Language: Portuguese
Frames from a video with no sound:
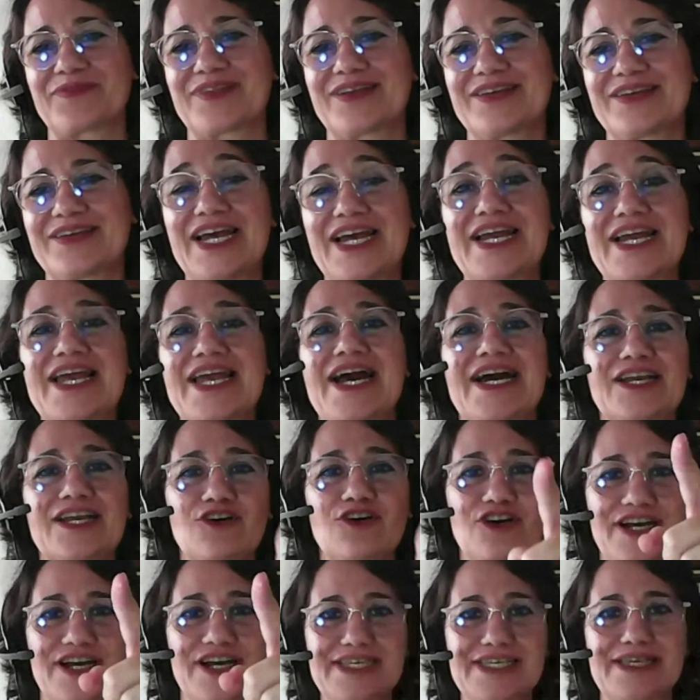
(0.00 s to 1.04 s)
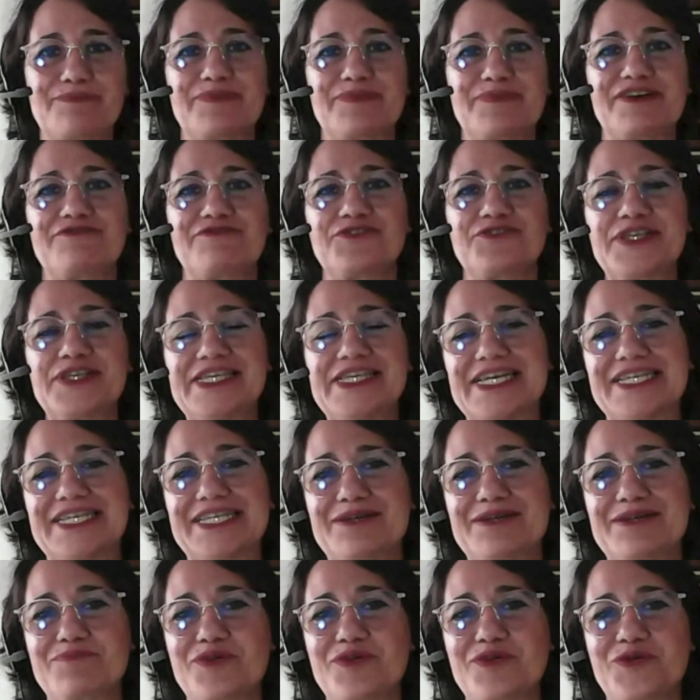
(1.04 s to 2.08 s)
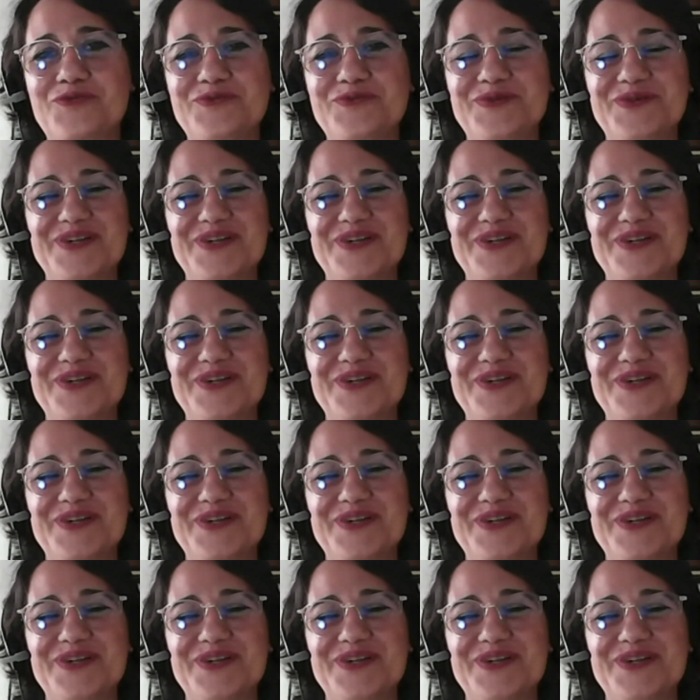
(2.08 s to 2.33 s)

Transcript: Nayara, ó, essa para você, tá bom?